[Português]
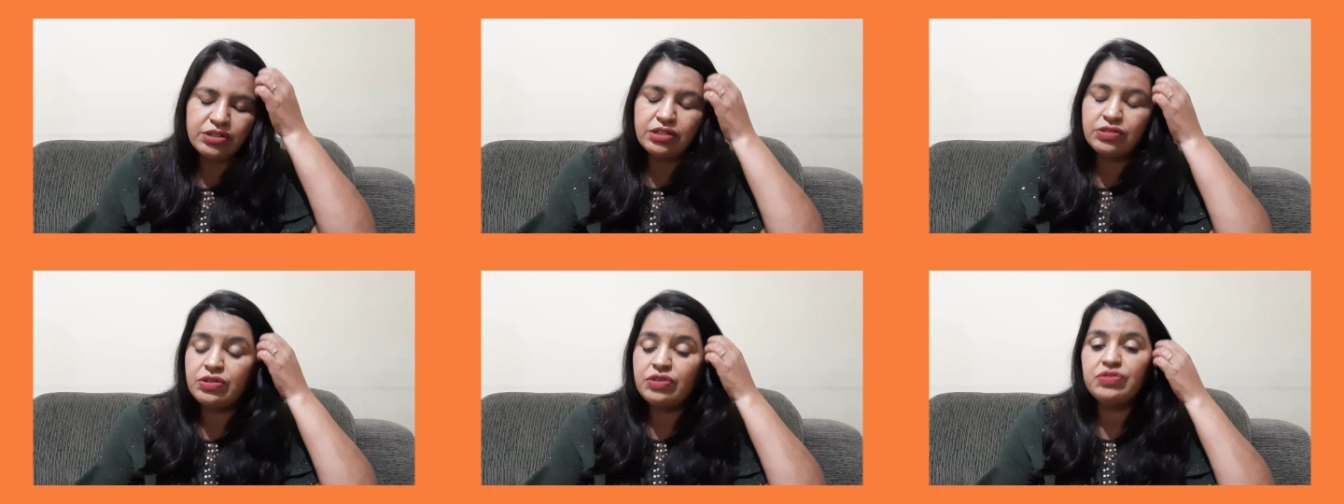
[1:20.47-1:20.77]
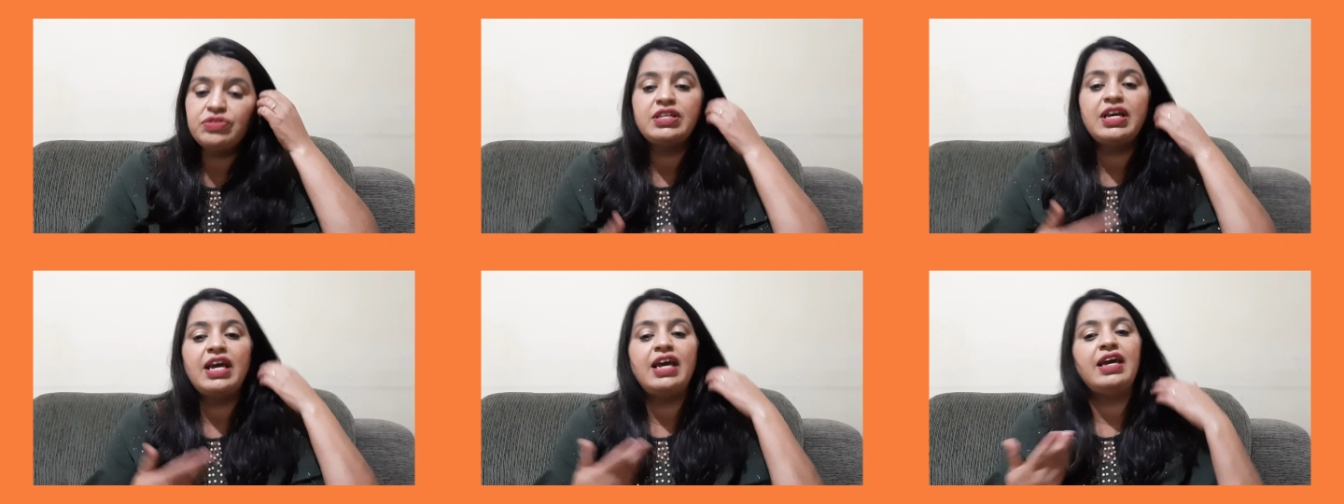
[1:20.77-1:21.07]
Eu não
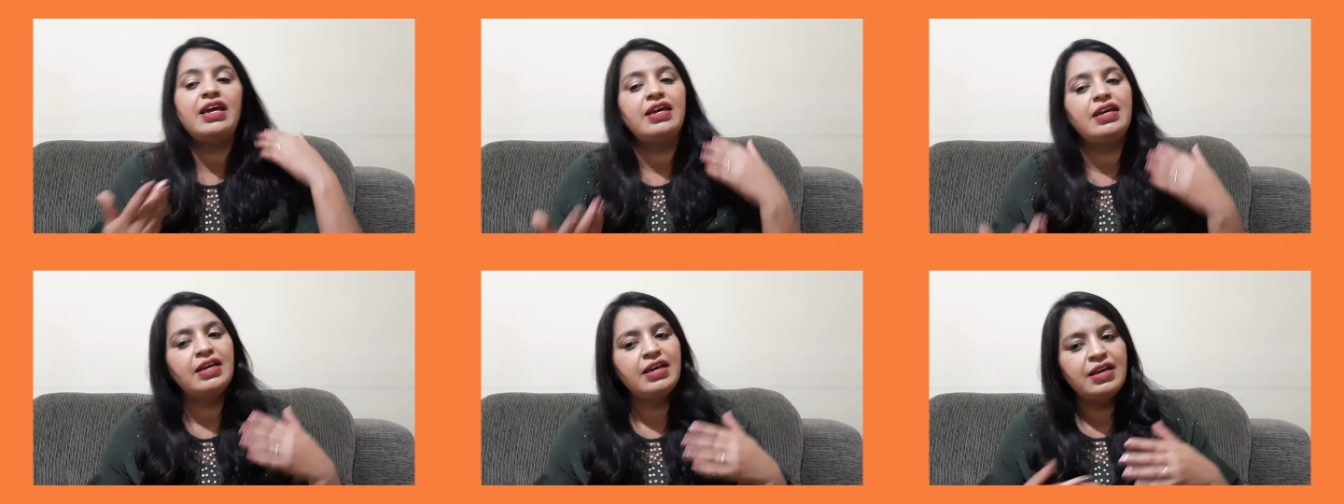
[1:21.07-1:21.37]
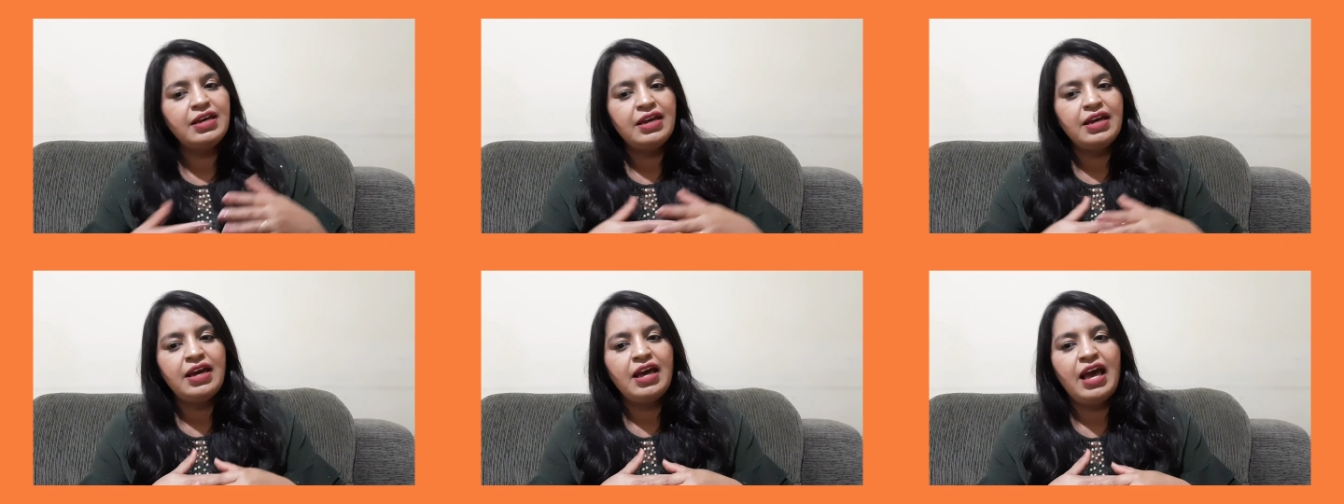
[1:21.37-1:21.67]
sei,
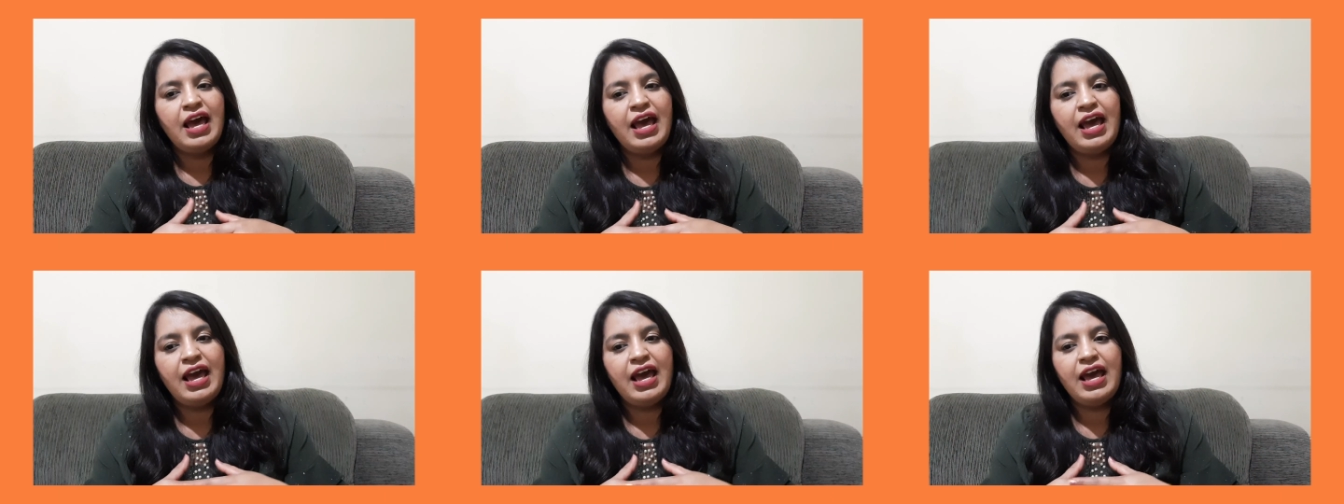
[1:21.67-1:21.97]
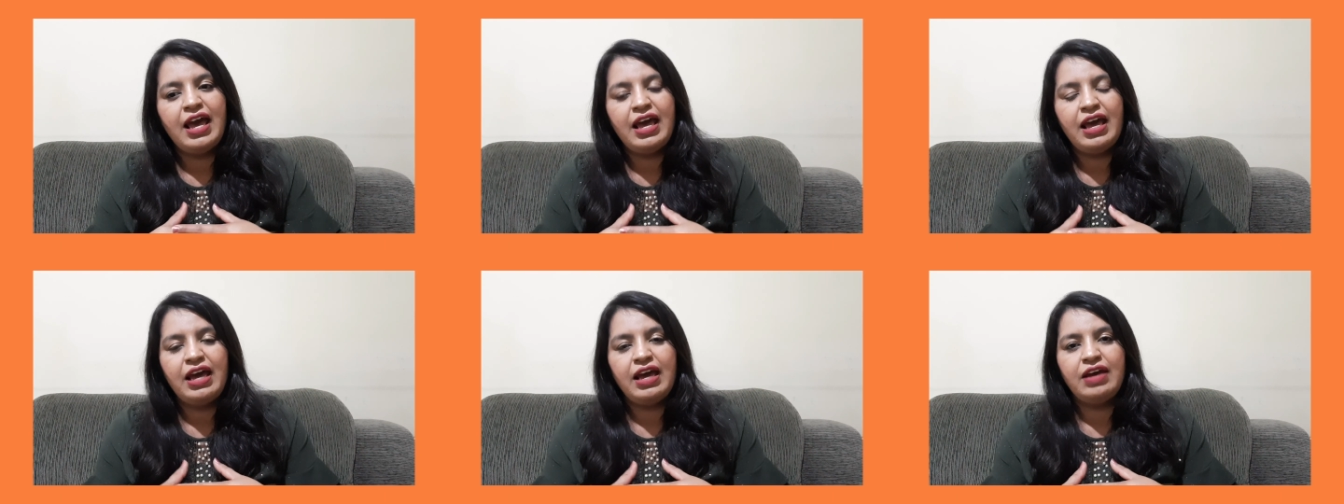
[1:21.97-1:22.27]

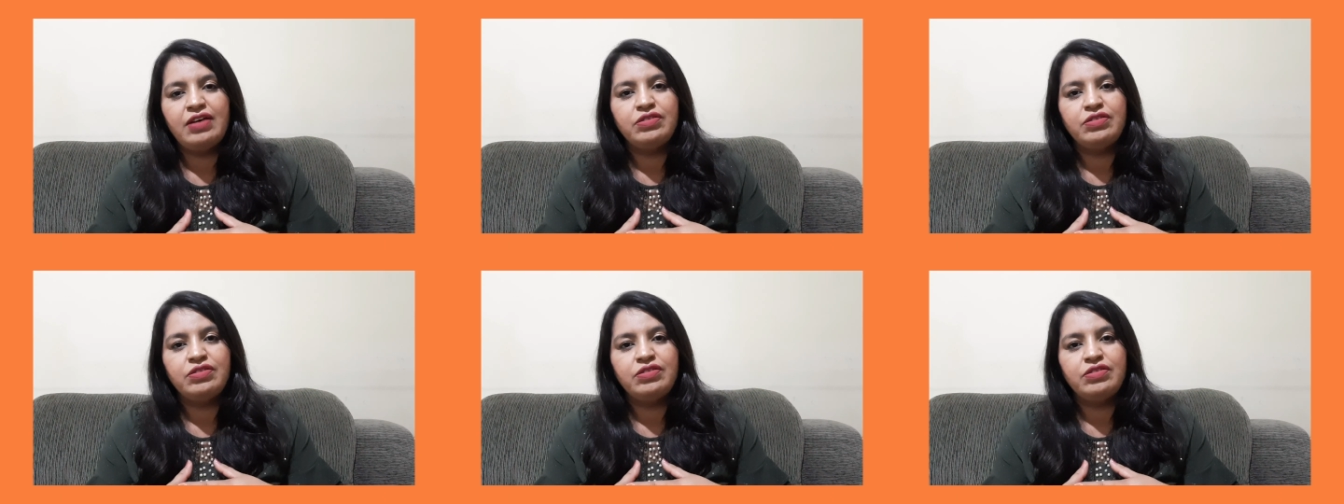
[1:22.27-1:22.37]
é,